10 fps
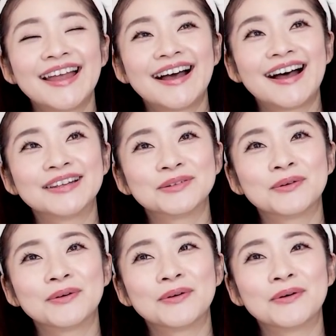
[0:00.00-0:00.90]
あ
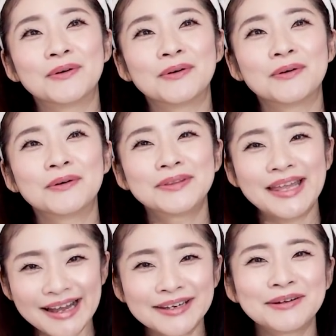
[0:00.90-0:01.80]
のー、ね、
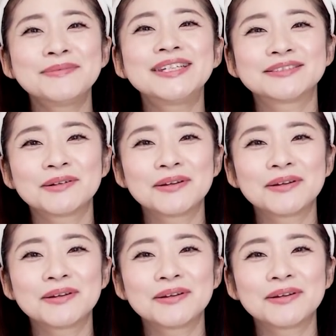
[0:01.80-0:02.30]
あれを見ると、